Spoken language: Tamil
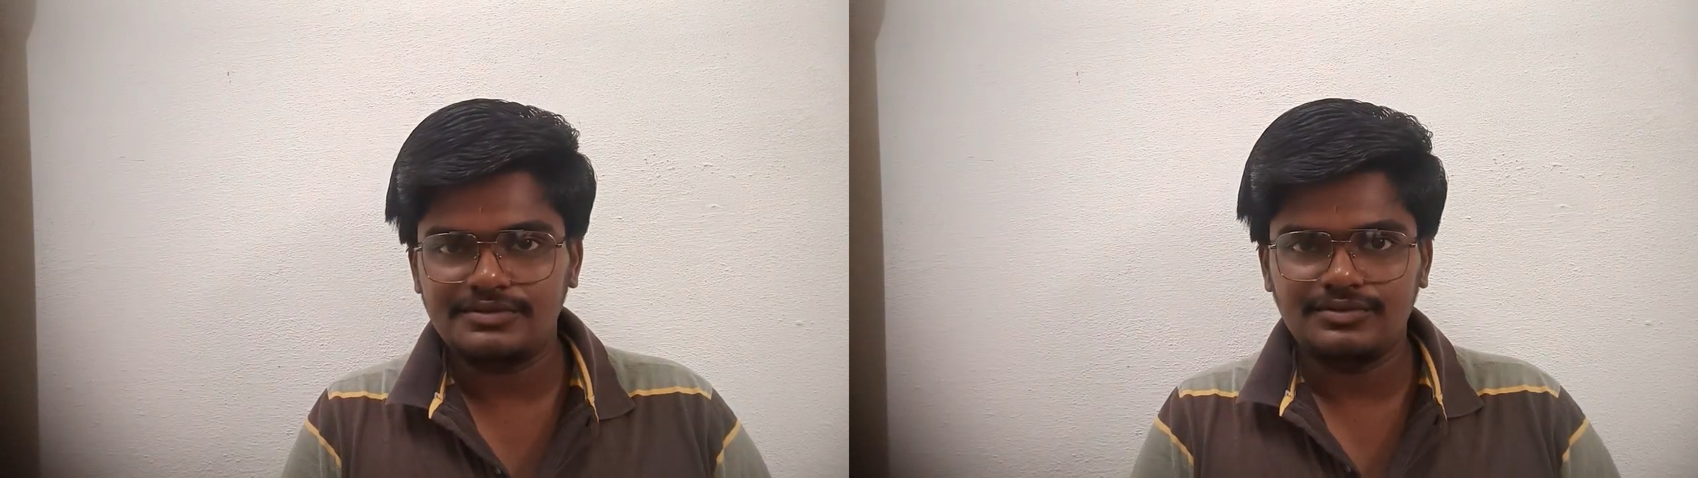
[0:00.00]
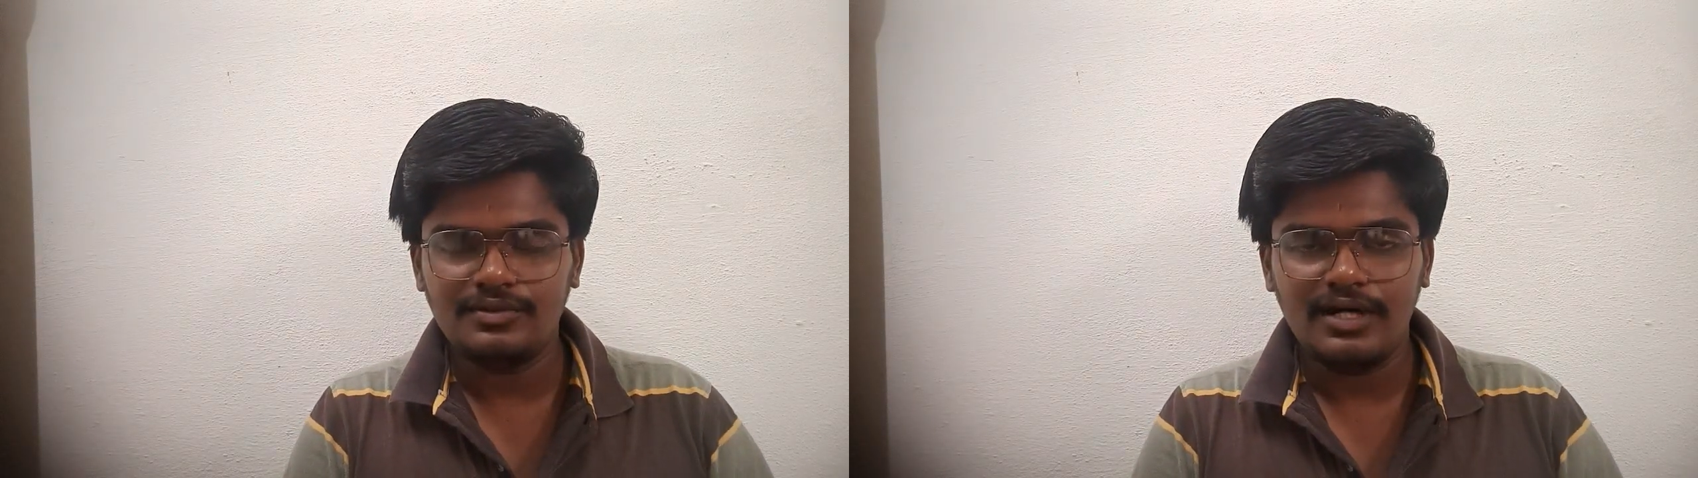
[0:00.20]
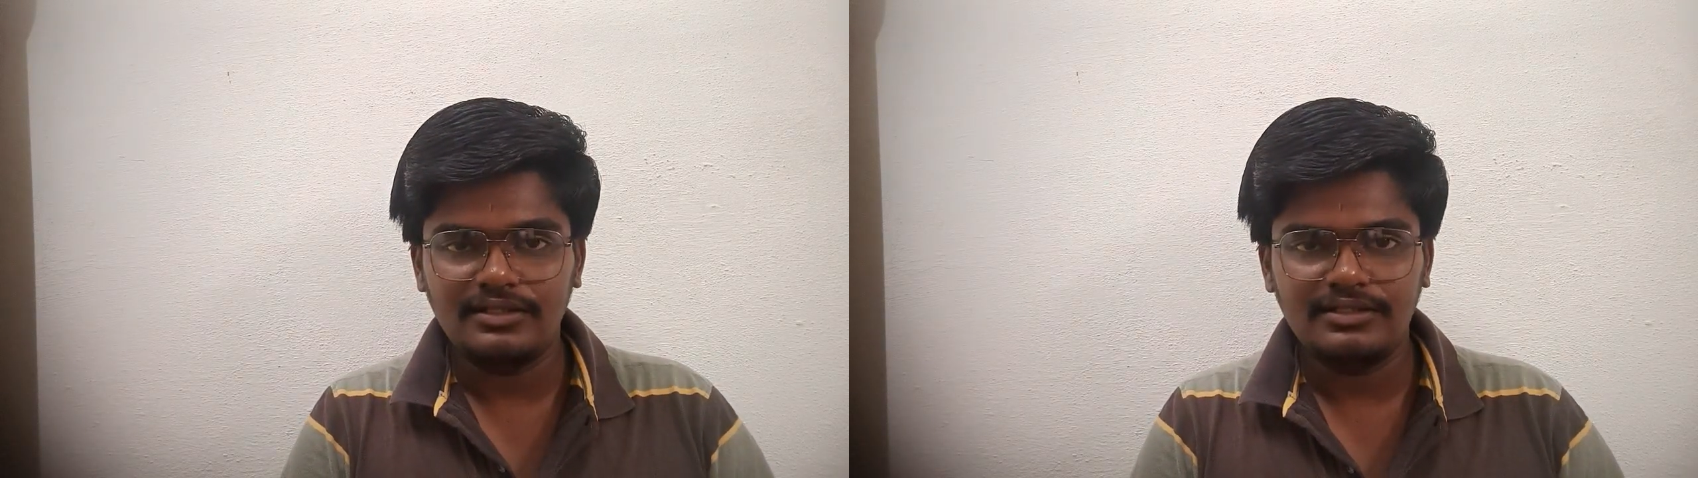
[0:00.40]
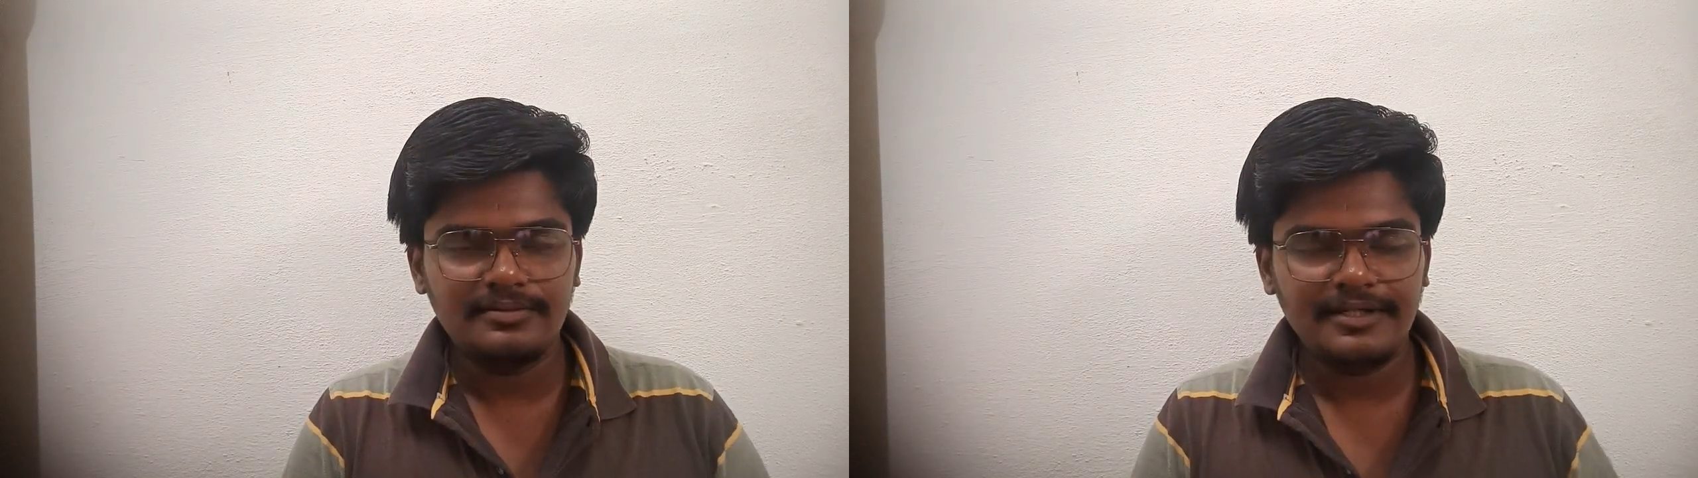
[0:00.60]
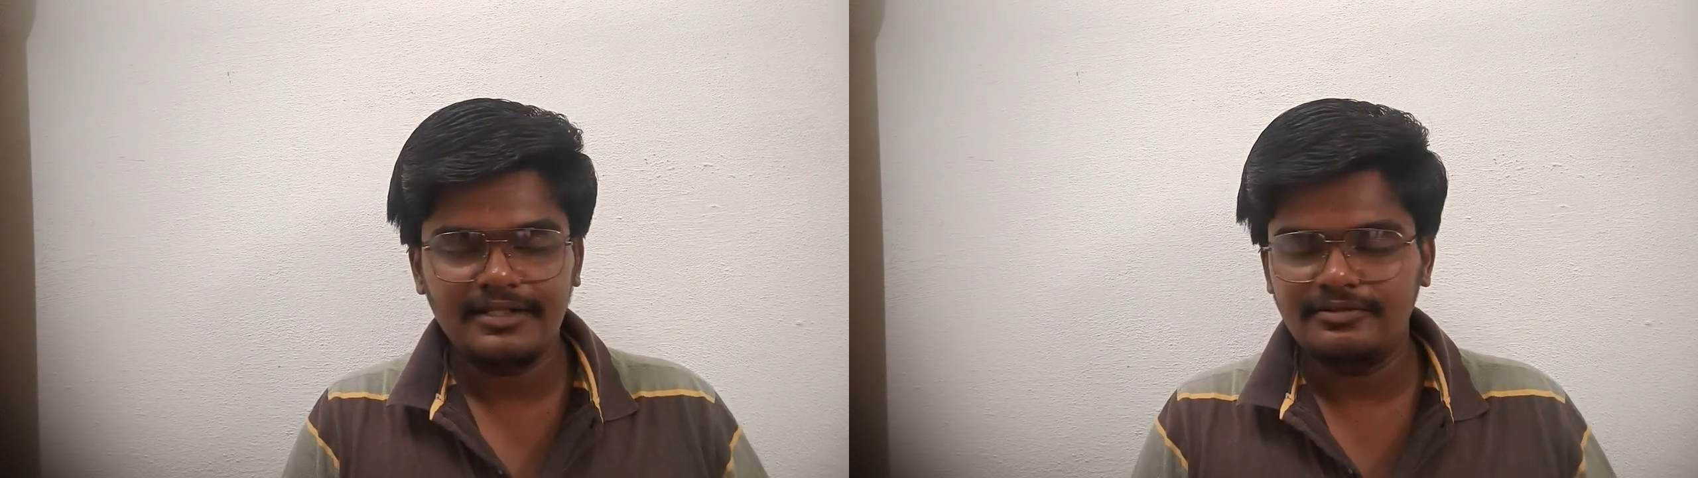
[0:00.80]
ஸோ அந்த
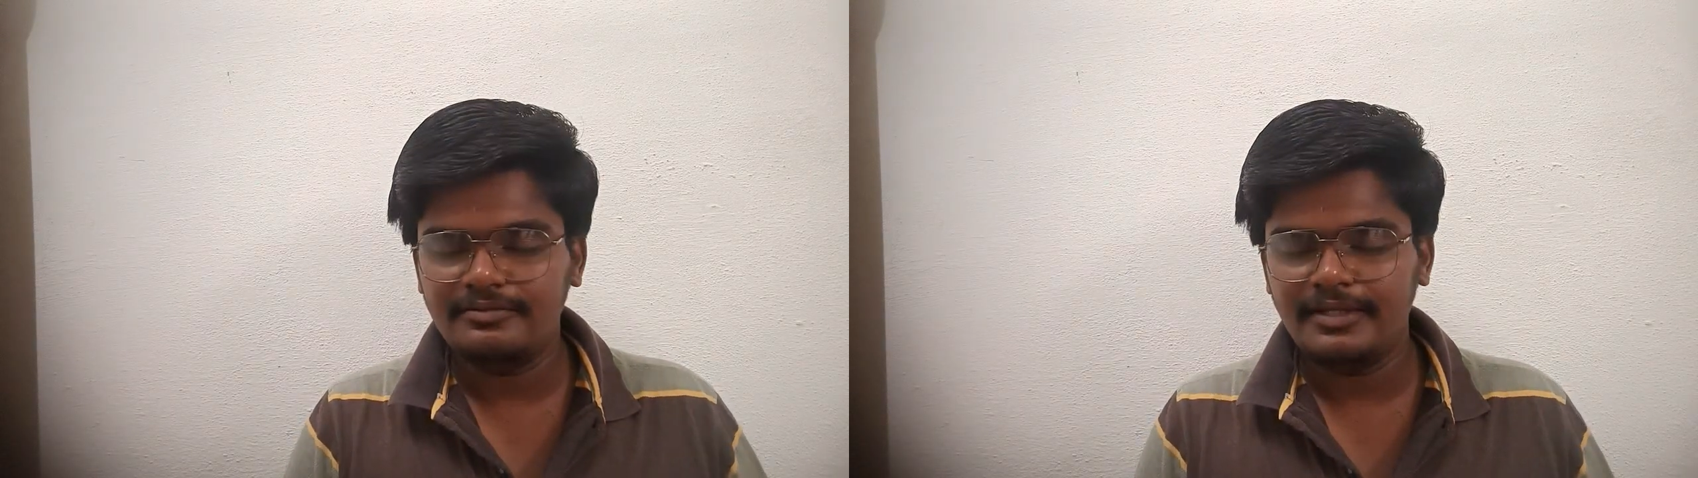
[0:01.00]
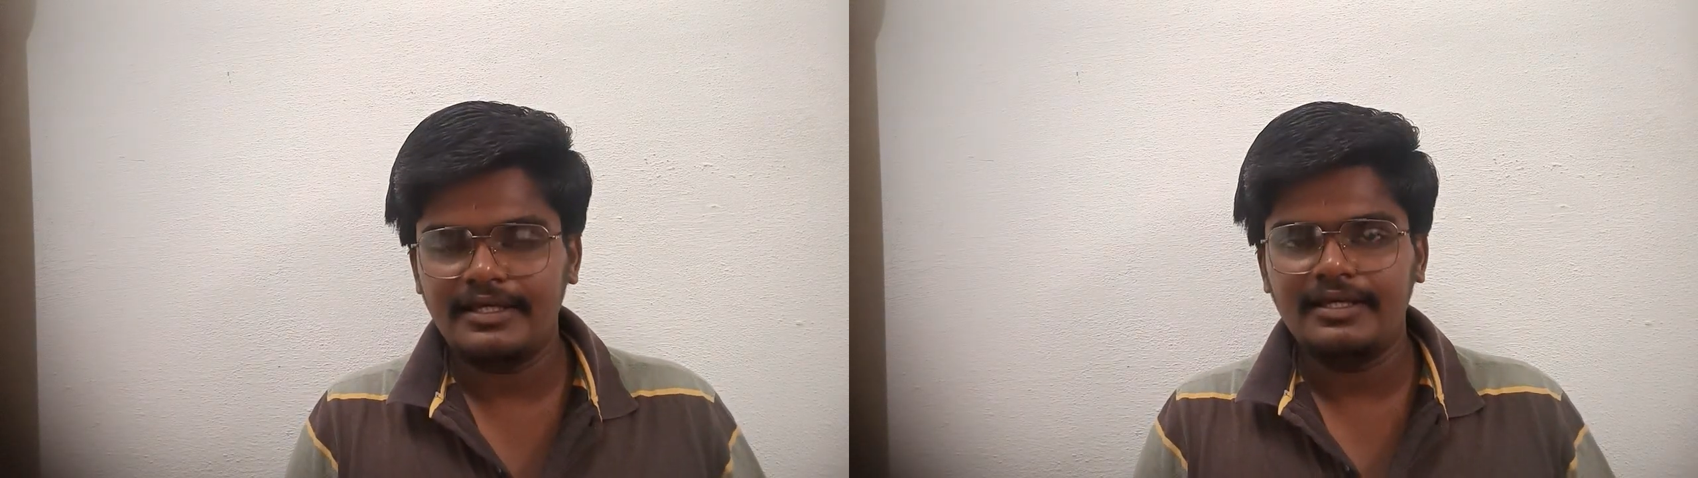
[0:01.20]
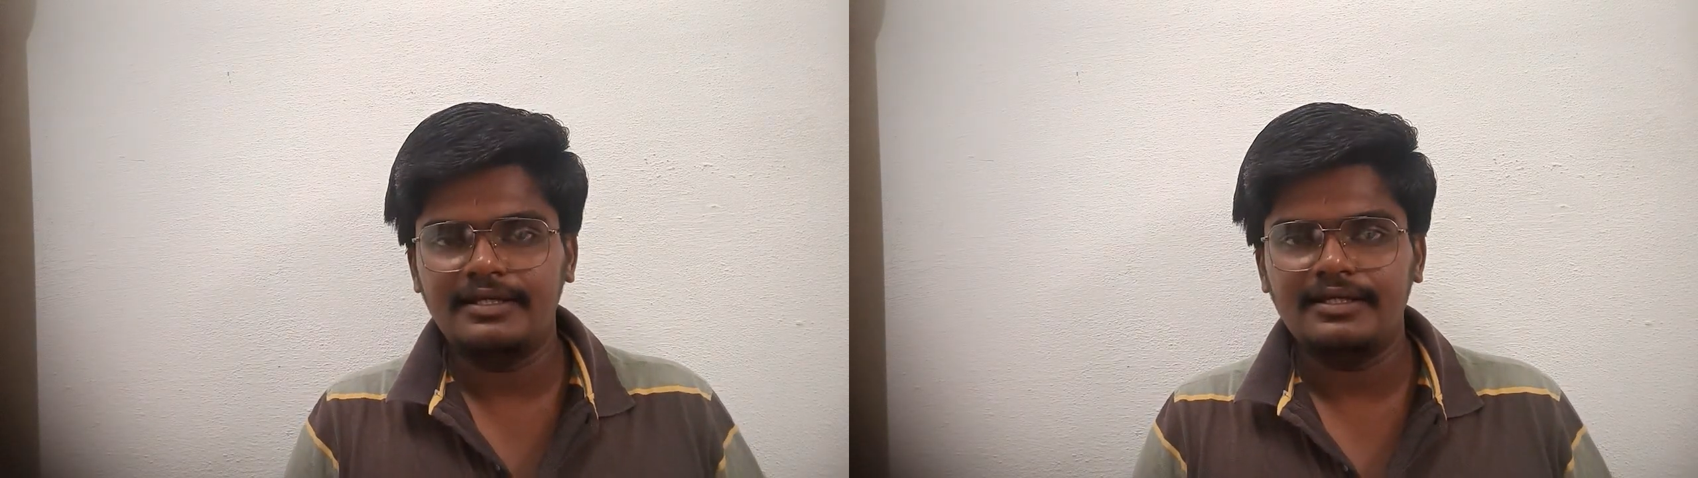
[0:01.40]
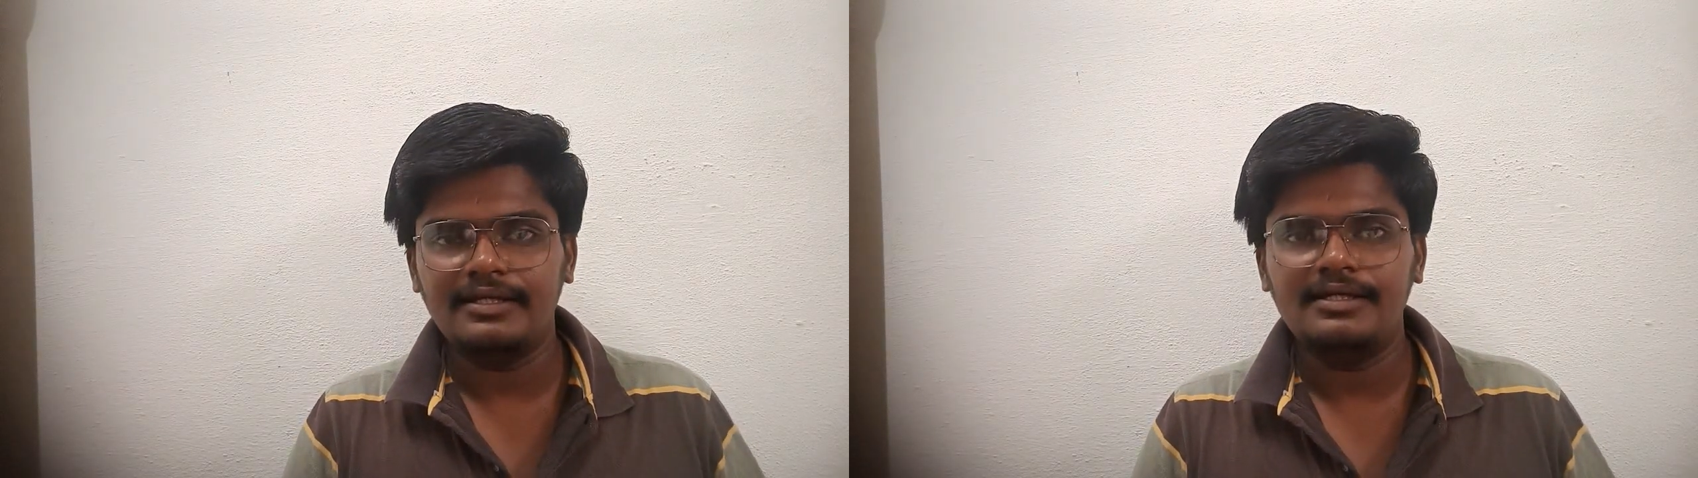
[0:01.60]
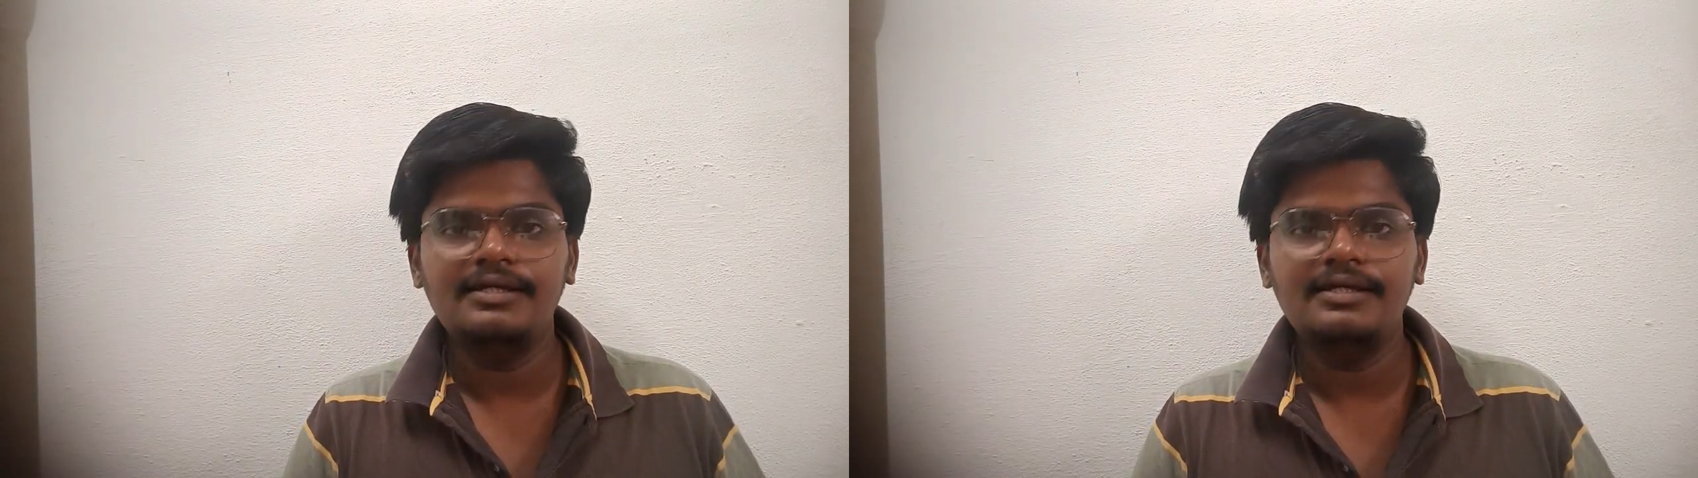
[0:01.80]
மாதிரி எதுவுமே கேட்கல